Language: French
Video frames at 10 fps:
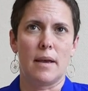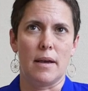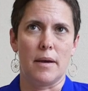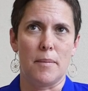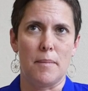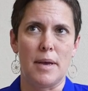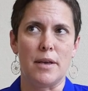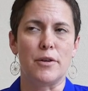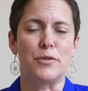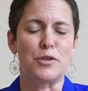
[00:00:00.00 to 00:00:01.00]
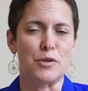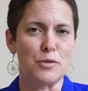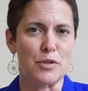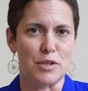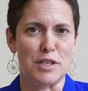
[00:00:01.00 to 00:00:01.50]
Euh, mais il y a une
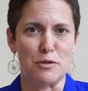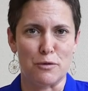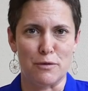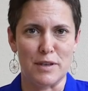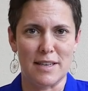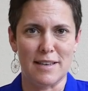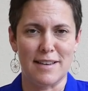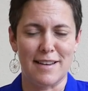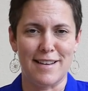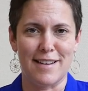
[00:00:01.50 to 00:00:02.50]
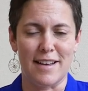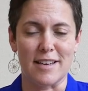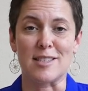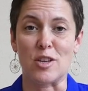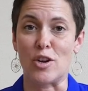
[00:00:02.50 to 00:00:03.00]
chose que j'ai trouvée
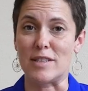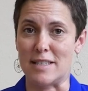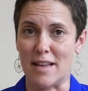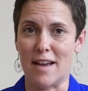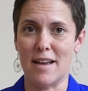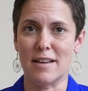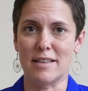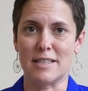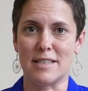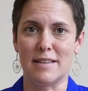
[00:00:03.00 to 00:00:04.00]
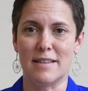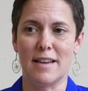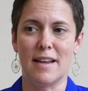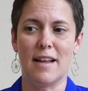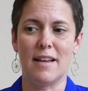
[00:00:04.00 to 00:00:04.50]
extraordinaire,
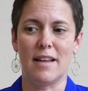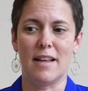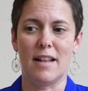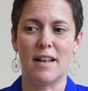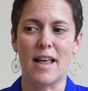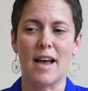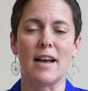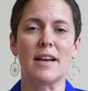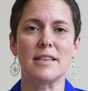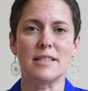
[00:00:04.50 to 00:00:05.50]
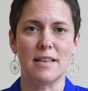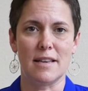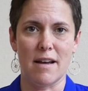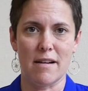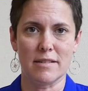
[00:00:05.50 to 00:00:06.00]
c'était la
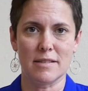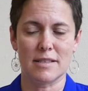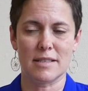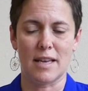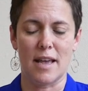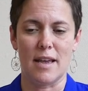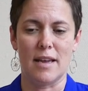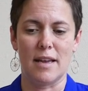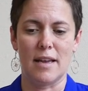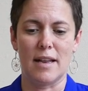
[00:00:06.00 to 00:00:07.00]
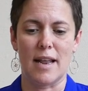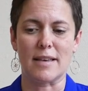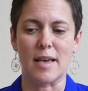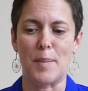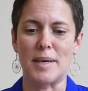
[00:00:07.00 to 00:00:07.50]
résilience et la
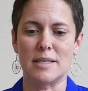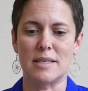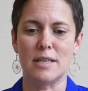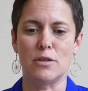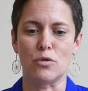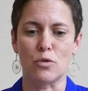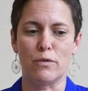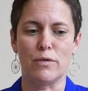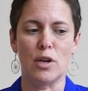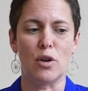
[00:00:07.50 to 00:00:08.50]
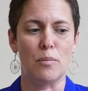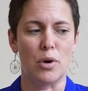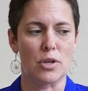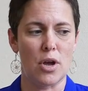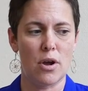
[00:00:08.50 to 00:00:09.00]
capacité de trouver le
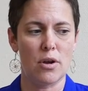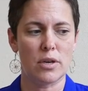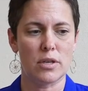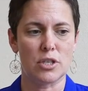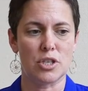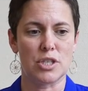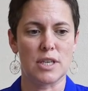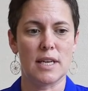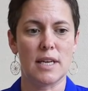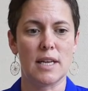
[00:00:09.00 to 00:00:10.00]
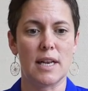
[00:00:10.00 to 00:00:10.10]
bonheur chez